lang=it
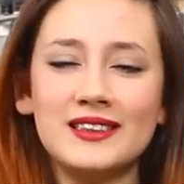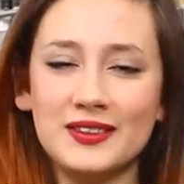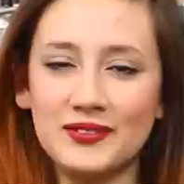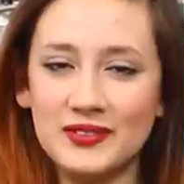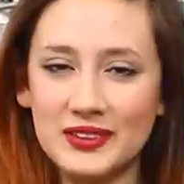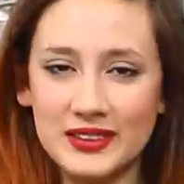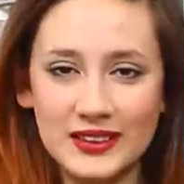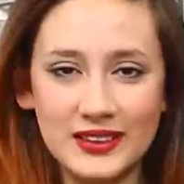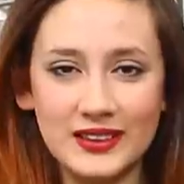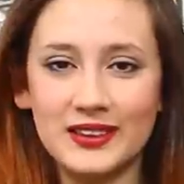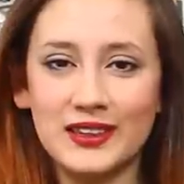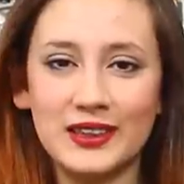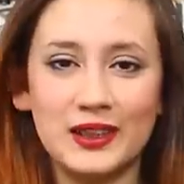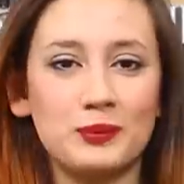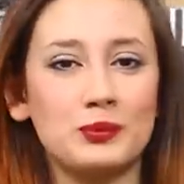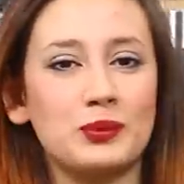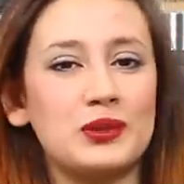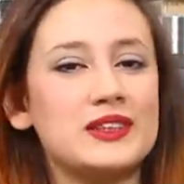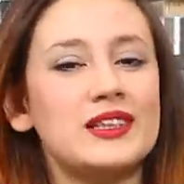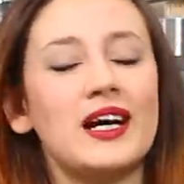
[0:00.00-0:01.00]
se vi siete
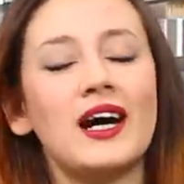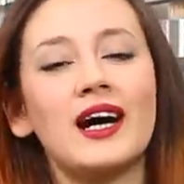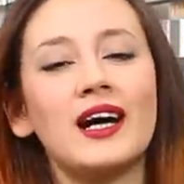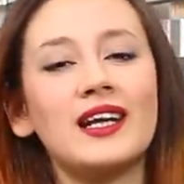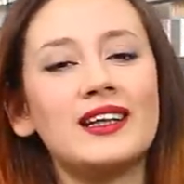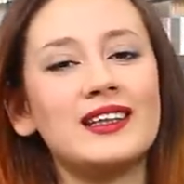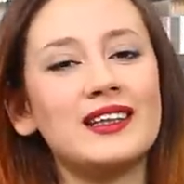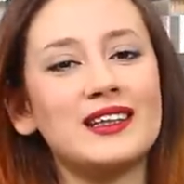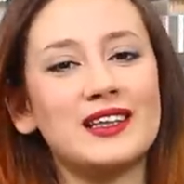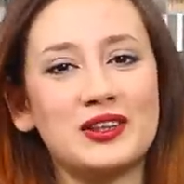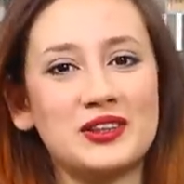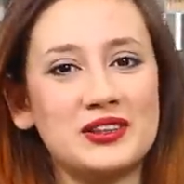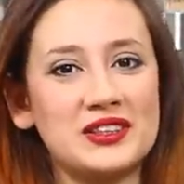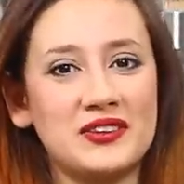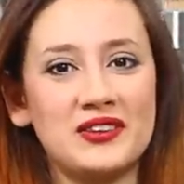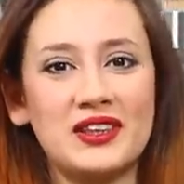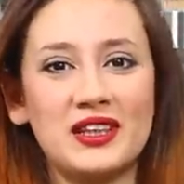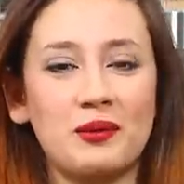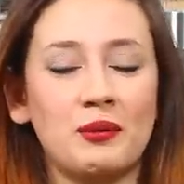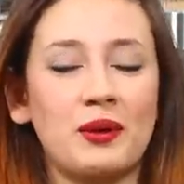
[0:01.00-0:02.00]
riposati, che cosa
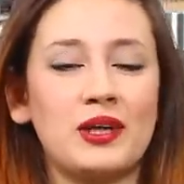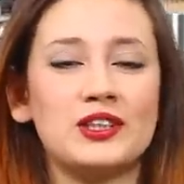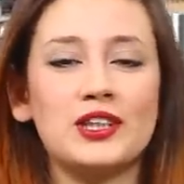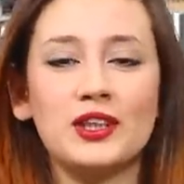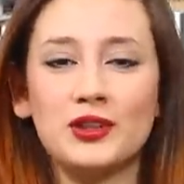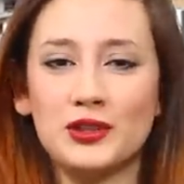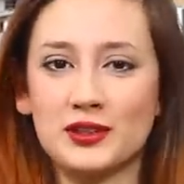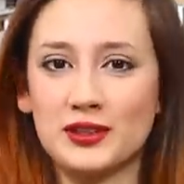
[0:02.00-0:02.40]
avete mangiato,